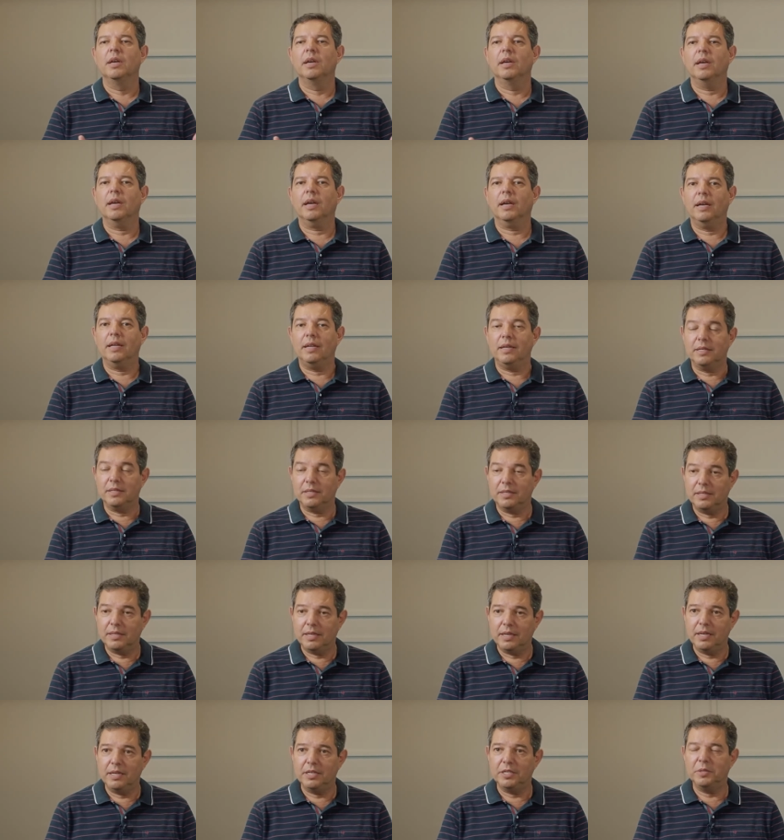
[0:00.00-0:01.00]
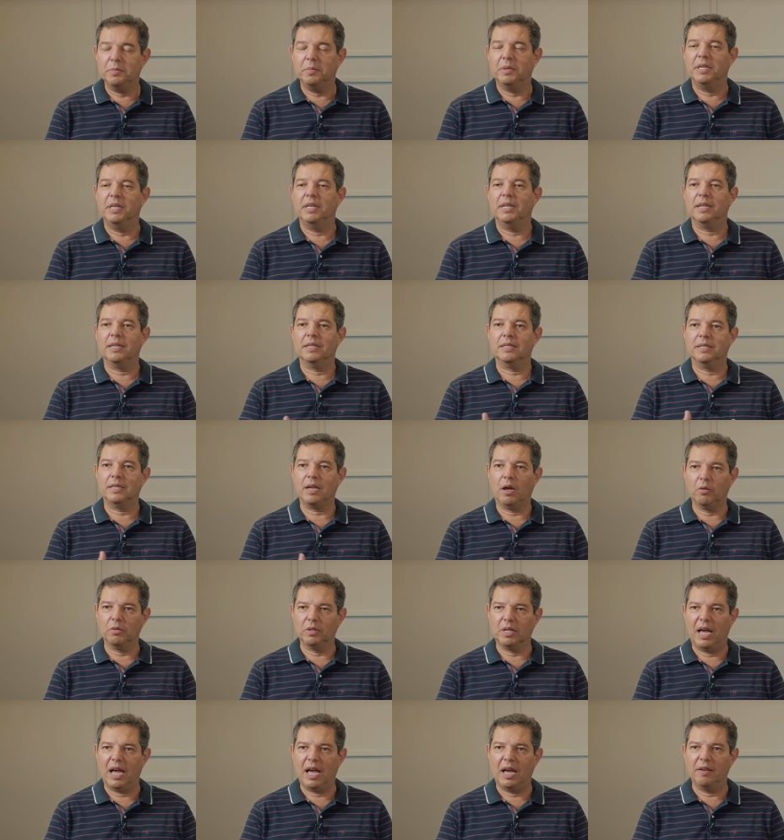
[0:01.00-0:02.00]
é, crescer de maneira
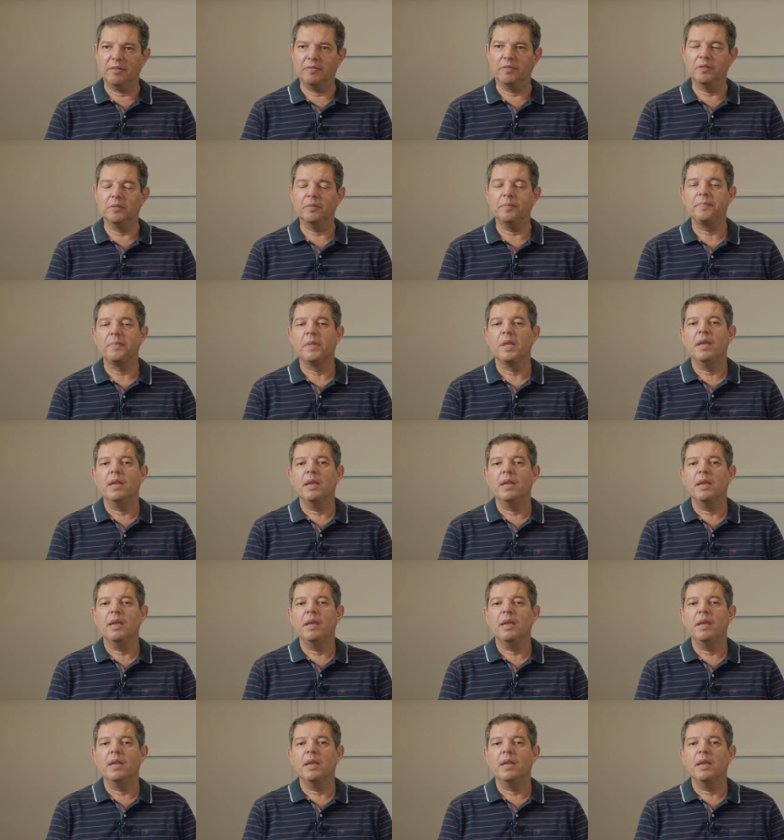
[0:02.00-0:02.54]
saudável